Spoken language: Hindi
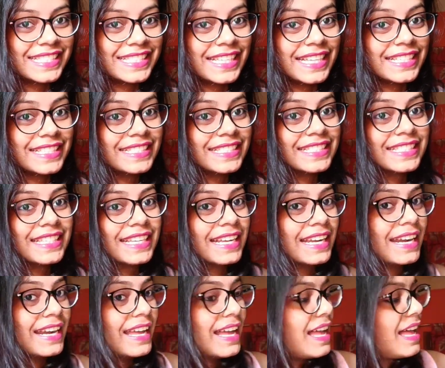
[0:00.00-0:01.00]

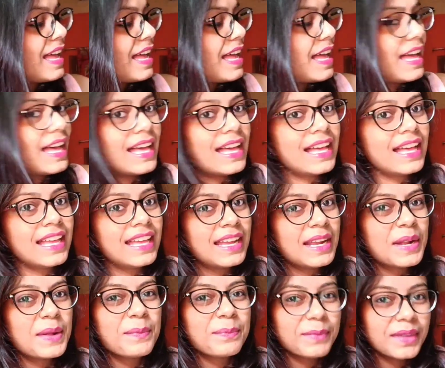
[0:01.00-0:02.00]
टन
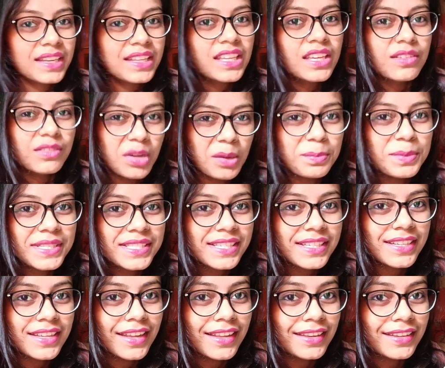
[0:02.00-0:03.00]
मैंने ये वापस
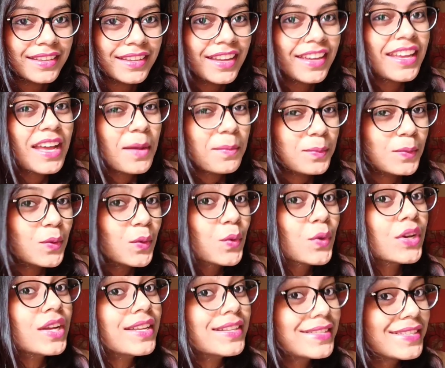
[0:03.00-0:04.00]
से डाल लिया है आप लोगों
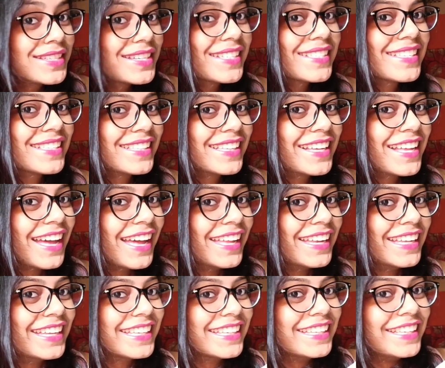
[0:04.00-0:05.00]
को अच्छे से
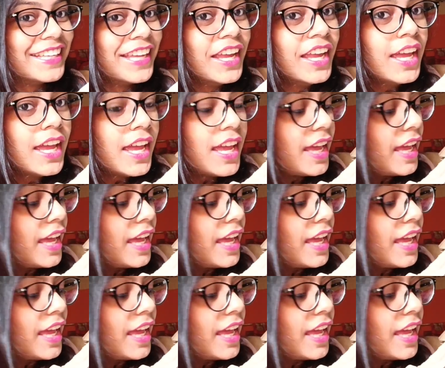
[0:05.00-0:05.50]
दिखाने के लिए